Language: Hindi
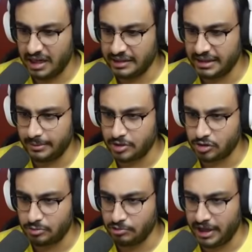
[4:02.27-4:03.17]
आई थिंक हमें
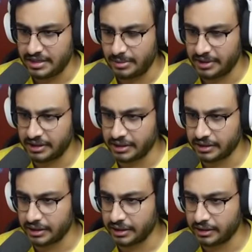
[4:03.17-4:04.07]
इसको पूरा ऐसे बंद कर
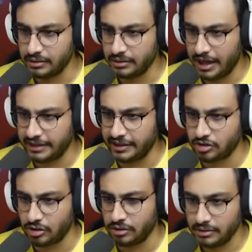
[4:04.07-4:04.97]
देने का आई थिंक
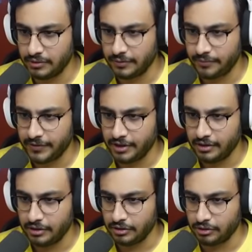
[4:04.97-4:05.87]
सो
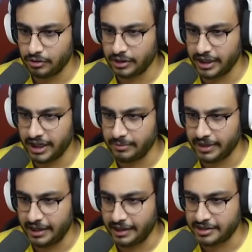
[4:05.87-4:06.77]
तो ये
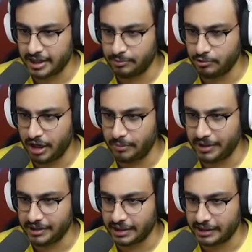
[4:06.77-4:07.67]
हमने ऐसा पूरा
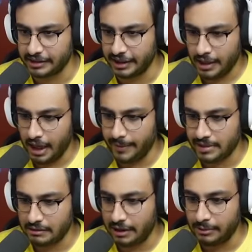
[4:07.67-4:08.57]
बंद कर दिया अब
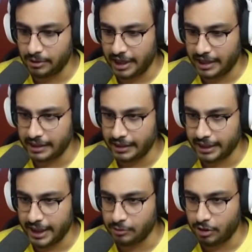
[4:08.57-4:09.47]
इसके बाद हमें क्या करने
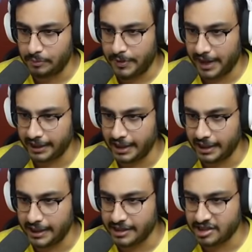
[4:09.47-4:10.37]
का हमको पानी
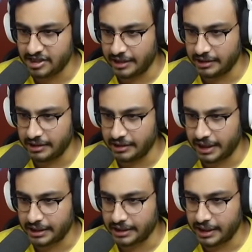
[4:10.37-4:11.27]
डालना है ये
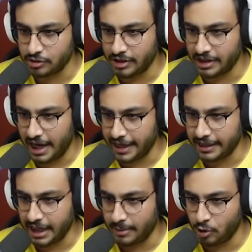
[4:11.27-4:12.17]
सेंटर का जो
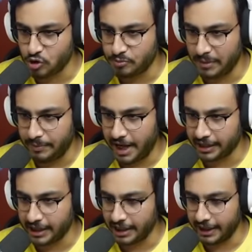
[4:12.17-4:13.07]
लाइन है हमें उसमें
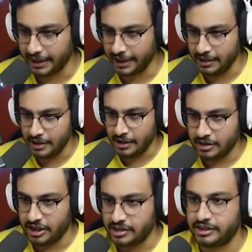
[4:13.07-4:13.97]
पानी डालने का है
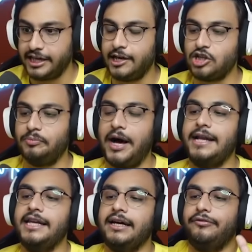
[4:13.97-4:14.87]
जिससे ये जो
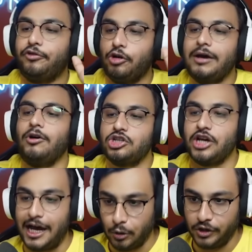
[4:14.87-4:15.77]
पानी का फ्लो है वो
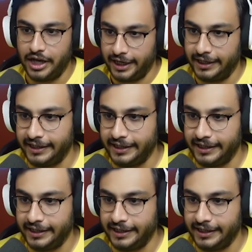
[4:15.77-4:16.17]
चालू हो जाएगा ठीक